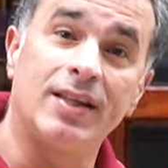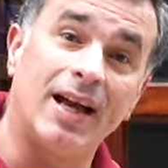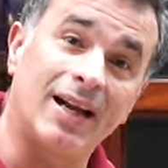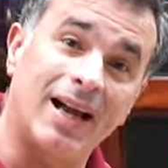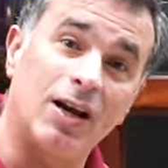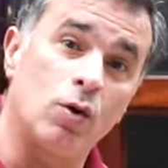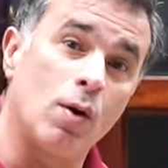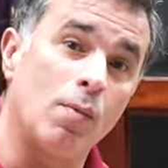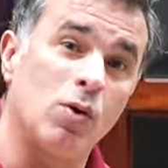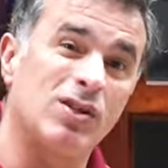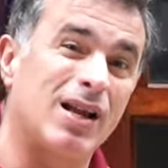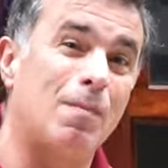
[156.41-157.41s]
De acá nos
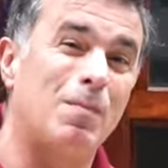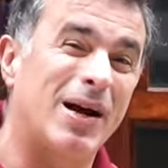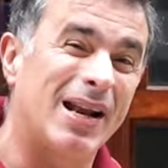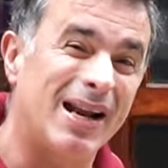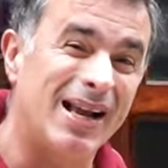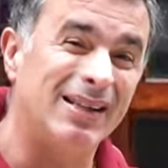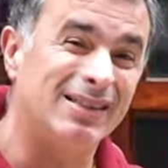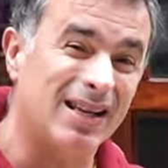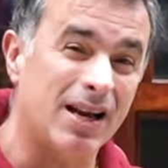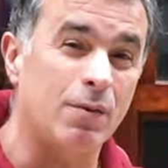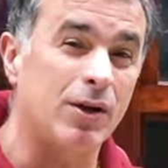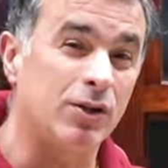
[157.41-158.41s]
vamos a Paraná
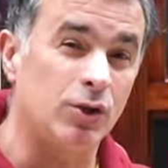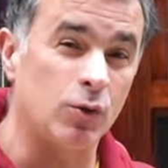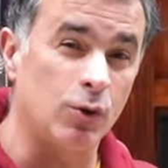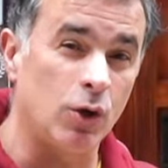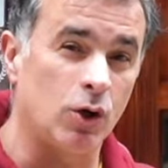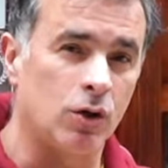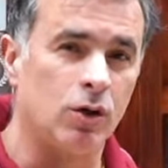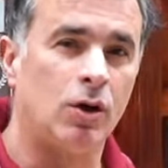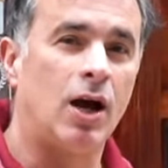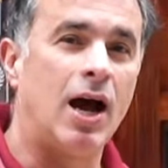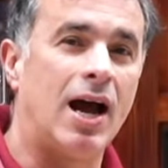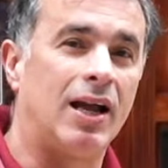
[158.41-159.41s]
321,
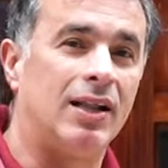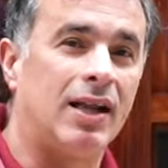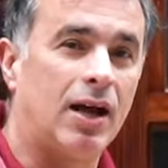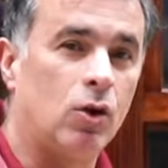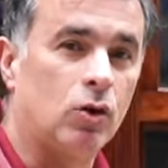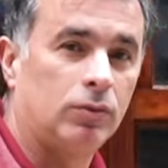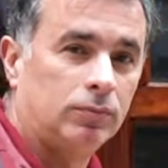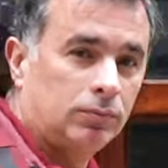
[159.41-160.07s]
al Dado.